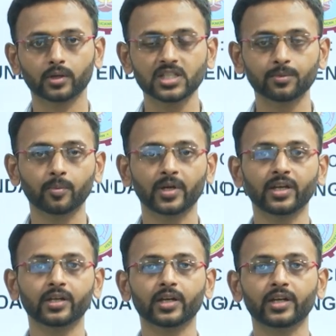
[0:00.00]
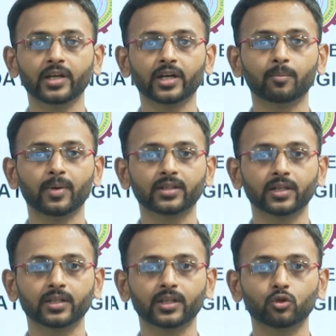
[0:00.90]
किसी भी बिल्डिंग के लिए अगर हम बात
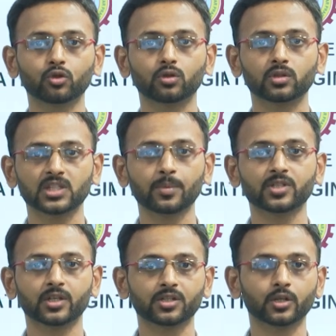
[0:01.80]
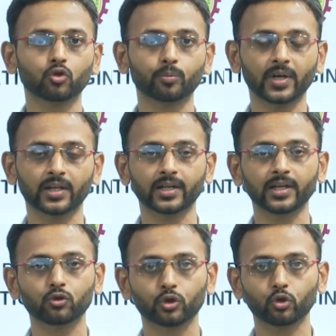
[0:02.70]
करते हैं तो सब स्ट्रक्चर के रूप में आता
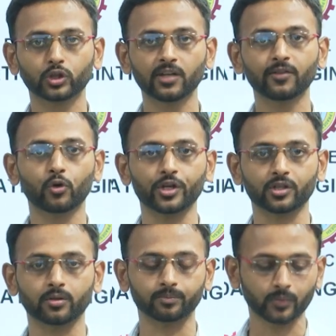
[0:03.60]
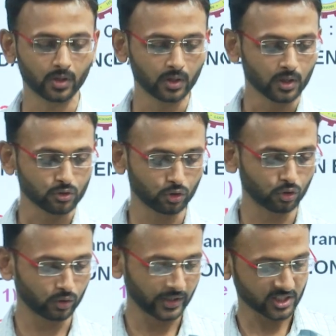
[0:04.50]
है जो कि होता है फाउंडेशन सो
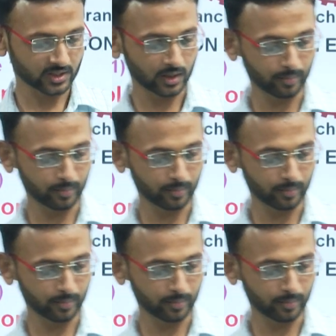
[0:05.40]
लेट अस